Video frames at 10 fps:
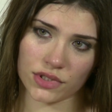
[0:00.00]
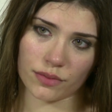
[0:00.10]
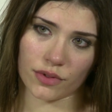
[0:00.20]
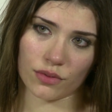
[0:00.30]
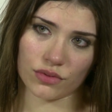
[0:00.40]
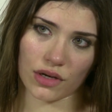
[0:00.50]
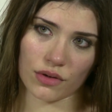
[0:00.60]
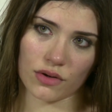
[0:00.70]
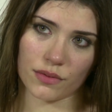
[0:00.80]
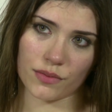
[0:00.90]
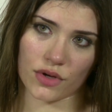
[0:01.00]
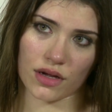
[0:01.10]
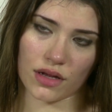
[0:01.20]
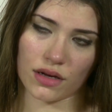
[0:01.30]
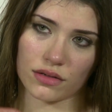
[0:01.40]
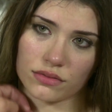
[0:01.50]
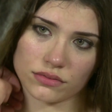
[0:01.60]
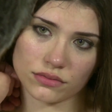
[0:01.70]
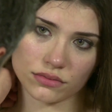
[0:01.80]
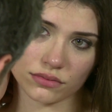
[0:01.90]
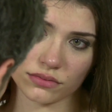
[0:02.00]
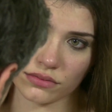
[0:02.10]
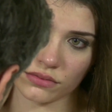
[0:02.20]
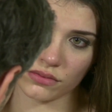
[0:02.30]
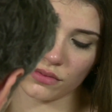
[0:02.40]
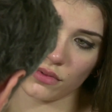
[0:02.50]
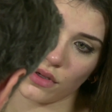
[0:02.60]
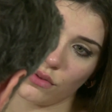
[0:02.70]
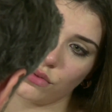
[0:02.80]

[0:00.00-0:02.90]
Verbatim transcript: Su energía tan juvenil, tan